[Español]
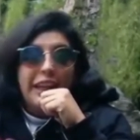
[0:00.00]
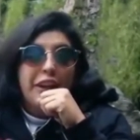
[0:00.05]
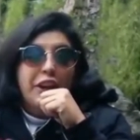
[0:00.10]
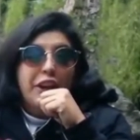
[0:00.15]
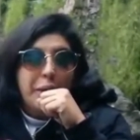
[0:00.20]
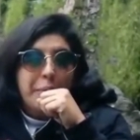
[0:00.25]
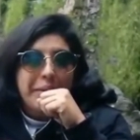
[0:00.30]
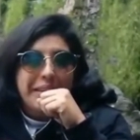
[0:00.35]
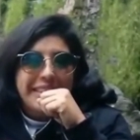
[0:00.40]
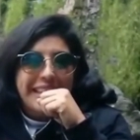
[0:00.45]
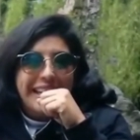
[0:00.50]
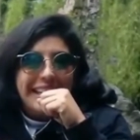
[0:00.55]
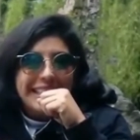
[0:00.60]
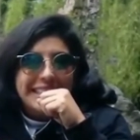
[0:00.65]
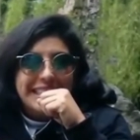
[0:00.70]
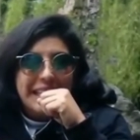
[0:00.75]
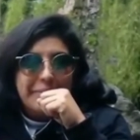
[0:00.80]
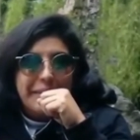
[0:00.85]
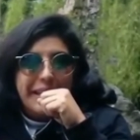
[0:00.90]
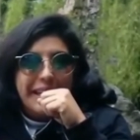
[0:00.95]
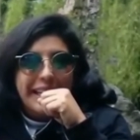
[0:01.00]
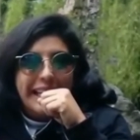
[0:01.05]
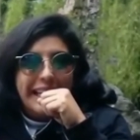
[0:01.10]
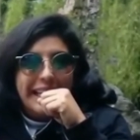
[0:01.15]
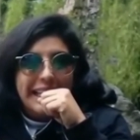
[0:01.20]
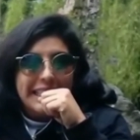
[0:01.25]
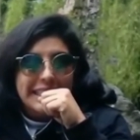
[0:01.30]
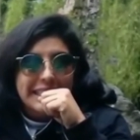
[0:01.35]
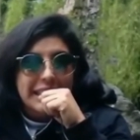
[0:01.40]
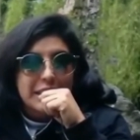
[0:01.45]
Quiero comentarles también
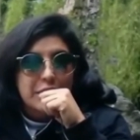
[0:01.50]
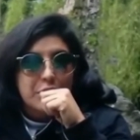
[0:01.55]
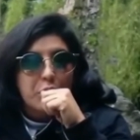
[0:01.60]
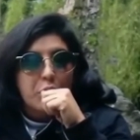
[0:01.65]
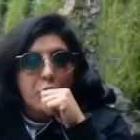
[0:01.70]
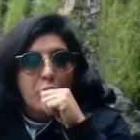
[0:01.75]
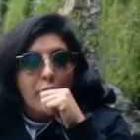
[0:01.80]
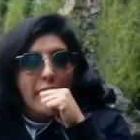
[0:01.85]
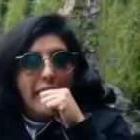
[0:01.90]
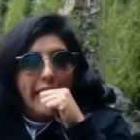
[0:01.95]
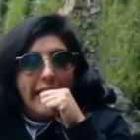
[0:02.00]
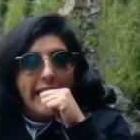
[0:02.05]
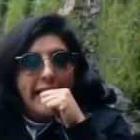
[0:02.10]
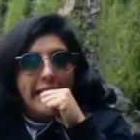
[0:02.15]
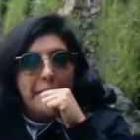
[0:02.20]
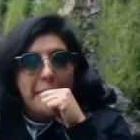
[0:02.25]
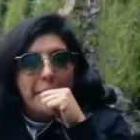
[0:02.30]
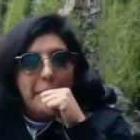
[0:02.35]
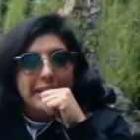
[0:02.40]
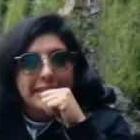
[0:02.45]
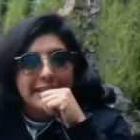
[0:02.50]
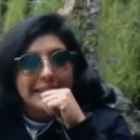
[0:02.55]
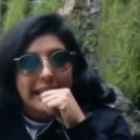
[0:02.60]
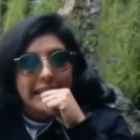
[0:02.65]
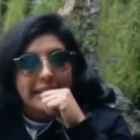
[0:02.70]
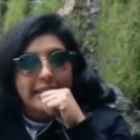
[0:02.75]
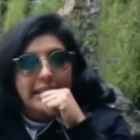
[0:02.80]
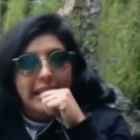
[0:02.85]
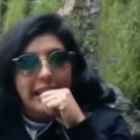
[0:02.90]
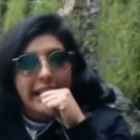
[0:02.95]
que este es un lugar
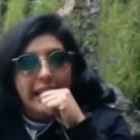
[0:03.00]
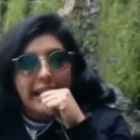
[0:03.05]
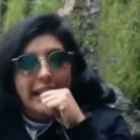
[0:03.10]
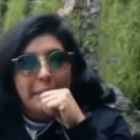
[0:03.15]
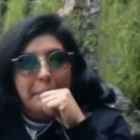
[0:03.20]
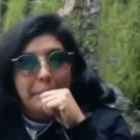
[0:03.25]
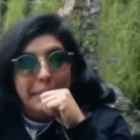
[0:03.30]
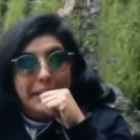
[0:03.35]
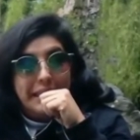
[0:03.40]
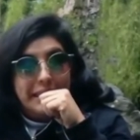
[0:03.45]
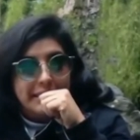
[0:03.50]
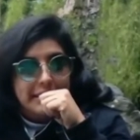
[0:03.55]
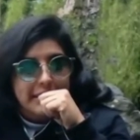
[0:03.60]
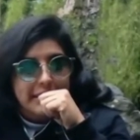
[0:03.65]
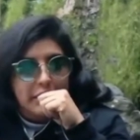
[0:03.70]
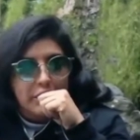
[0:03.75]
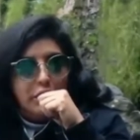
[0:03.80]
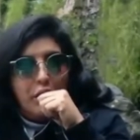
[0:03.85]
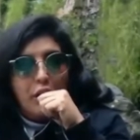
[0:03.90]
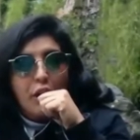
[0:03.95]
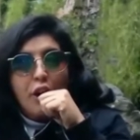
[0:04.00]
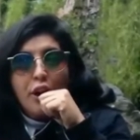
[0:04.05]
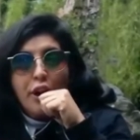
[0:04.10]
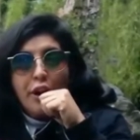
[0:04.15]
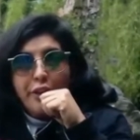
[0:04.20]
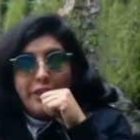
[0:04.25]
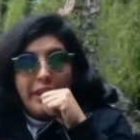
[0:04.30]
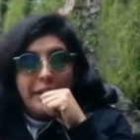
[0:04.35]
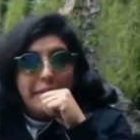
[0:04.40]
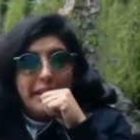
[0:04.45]
bastante prístino
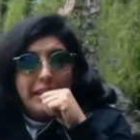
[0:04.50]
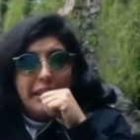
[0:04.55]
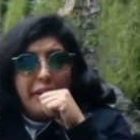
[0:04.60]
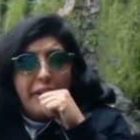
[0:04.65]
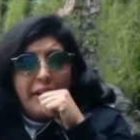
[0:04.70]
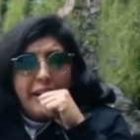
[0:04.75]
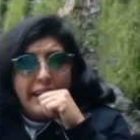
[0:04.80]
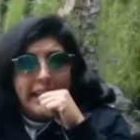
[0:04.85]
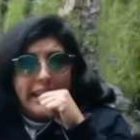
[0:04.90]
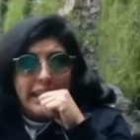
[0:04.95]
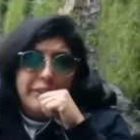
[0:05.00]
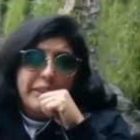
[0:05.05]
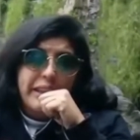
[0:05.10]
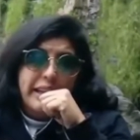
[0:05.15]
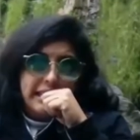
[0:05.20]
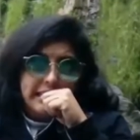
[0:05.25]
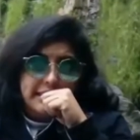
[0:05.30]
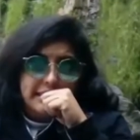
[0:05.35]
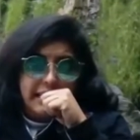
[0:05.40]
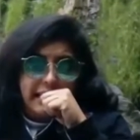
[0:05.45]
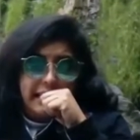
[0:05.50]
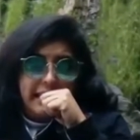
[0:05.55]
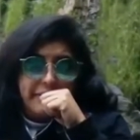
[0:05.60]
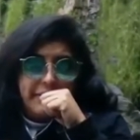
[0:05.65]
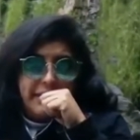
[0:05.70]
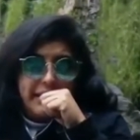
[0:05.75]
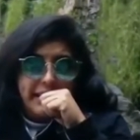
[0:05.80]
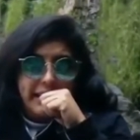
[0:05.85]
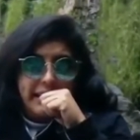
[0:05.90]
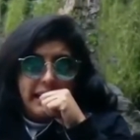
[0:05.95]
debido a que era una
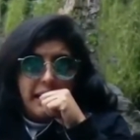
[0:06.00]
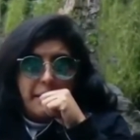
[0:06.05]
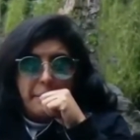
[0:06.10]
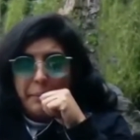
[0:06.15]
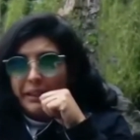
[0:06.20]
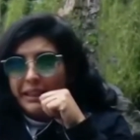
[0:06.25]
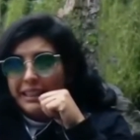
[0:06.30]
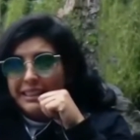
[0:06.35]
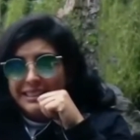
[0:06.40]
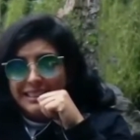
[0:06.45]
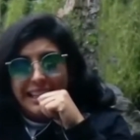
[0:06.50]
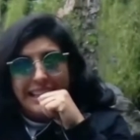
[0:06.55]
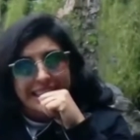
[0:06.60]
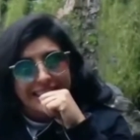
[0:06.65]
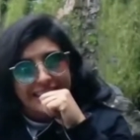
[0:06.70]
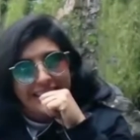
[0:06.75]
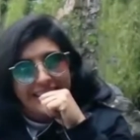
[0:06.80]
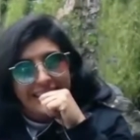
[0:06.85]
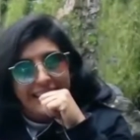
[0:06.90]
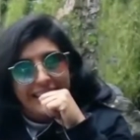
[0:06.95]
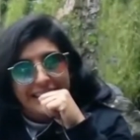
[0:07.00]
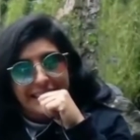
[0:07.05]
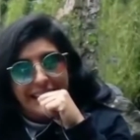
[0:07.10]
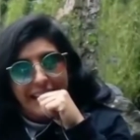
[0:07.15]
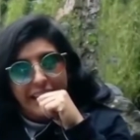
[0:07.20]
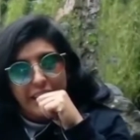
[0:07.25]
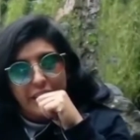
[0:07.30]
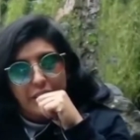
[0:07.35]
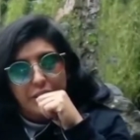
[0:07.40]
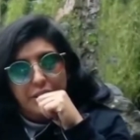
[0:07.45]
cascada virgen. Apenas hace
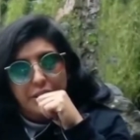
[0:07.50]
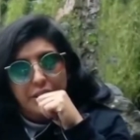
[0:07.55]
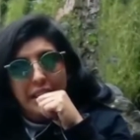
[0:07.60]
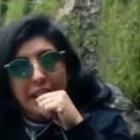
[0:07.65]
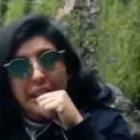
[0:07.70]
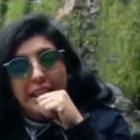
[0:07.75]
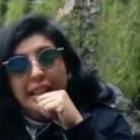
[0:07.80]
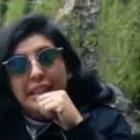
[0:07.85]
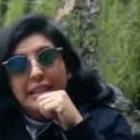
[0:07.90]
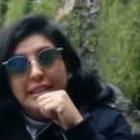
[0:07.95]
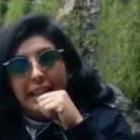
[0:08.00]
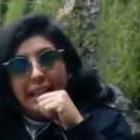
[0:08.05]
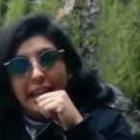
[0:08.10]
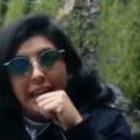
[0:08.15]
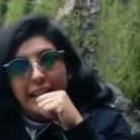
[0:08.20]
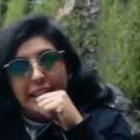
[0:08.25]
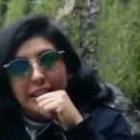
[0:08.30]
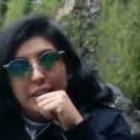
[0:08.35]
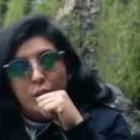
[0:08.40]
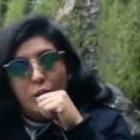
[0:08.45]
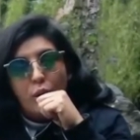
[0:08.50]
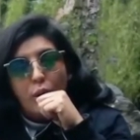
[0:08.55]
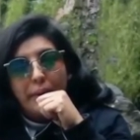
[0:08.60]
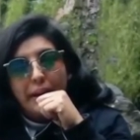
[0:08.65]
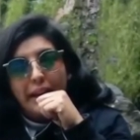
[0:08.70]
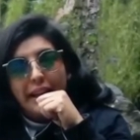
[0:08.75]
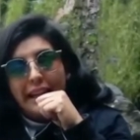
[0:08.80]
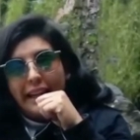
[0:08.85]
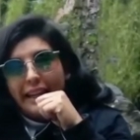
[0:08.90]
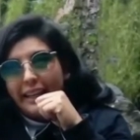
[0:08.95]
tres años se la
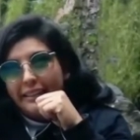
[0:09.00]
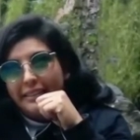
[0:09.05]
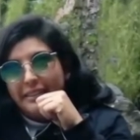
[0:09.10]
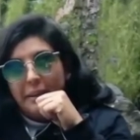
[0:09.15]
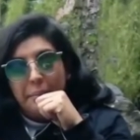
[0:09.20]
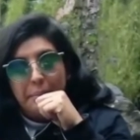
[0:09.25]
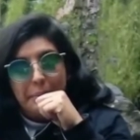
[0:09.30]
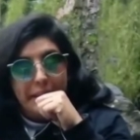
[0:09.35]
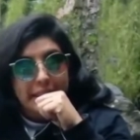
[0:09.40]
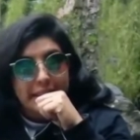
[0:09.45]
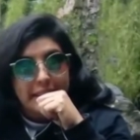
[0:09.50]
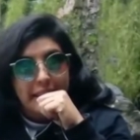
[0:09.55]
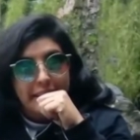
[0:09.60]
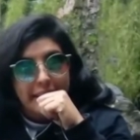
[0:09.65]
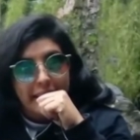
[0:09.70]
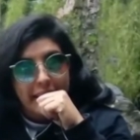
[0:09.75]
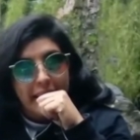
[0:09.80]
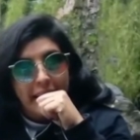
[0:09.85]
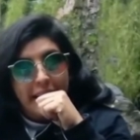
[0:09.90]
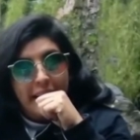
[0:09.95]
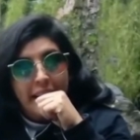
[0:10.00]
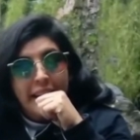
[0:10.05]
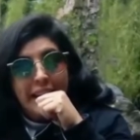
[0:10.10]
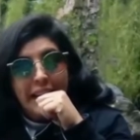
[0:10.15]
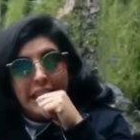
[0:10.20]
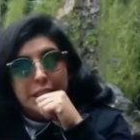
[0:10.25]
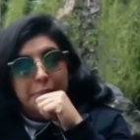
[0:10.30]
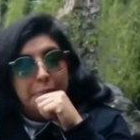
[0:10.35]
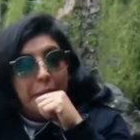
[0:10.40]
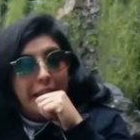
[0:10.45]
descubre y la gente empieza a llegar.
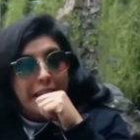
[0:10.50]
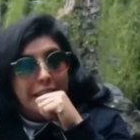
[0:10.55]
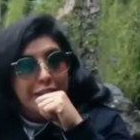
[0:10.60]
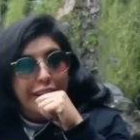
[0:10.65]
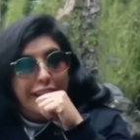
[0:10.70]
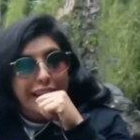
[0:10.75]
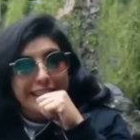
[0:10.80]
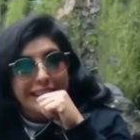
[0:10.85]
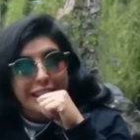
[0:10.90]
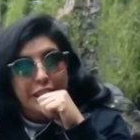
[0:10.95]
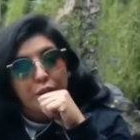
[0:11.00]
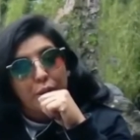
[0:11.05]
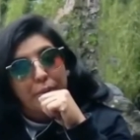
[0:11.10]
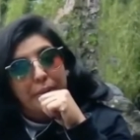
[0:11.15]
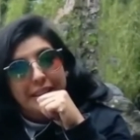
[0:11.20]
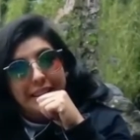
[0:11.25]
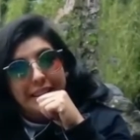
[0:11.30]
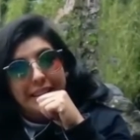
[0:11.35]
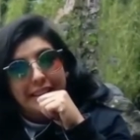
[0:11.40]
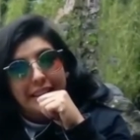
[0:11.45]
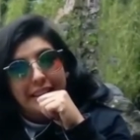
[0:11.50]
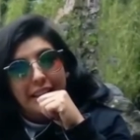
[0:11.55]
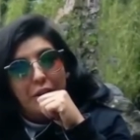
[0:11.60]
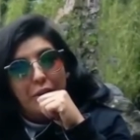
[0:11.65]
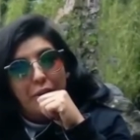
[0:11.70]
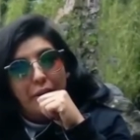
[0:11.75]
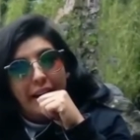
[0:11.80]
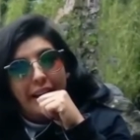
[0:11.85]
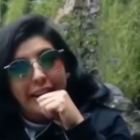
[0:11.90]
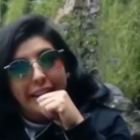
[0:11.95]
Es por eso que si tú visitas
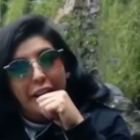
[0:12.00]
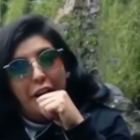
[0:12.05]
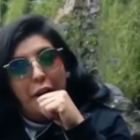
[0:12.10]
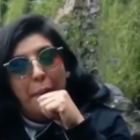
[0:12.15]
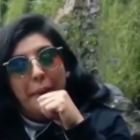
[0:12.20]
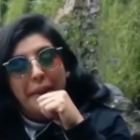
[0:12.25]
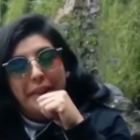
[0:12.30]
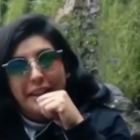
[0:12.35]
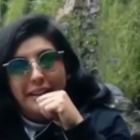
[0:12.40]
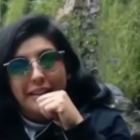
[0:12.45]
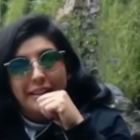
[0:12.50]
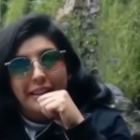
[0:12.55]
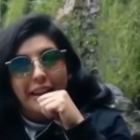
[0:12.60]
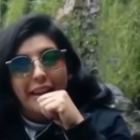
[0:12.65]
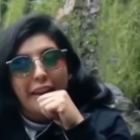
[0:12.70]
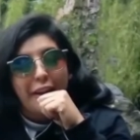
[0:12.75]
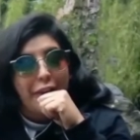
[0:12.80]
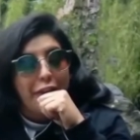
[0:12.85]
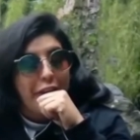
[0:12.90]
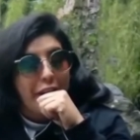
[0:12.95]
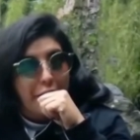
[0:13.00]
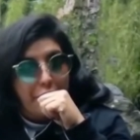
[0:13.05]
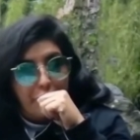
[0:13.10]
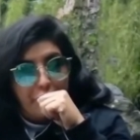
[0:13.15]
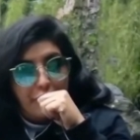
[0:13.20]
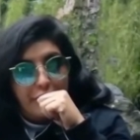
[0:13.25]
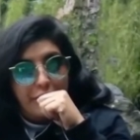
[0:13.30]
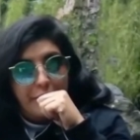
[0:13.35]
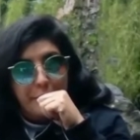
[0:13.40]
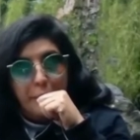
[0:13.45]
el lugar, quiero pedirte de
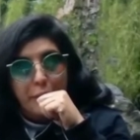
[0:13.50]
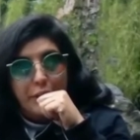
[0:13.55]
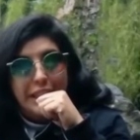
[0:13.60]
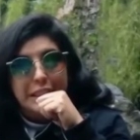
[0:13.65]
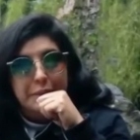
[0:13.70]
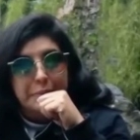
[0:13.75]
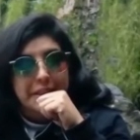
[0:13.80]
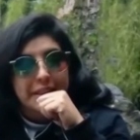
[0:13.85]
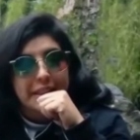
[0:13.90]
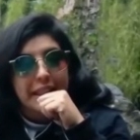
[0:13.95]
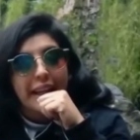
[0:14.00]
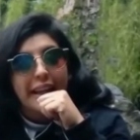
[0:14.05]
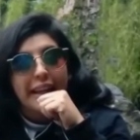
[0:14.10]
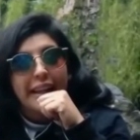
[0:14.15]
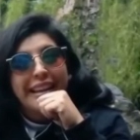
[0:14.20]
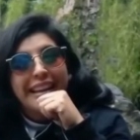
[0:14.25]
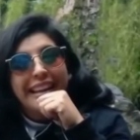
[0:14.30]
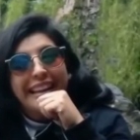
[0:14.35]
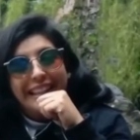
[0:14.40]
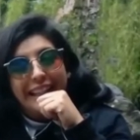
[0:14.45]
favor muy especial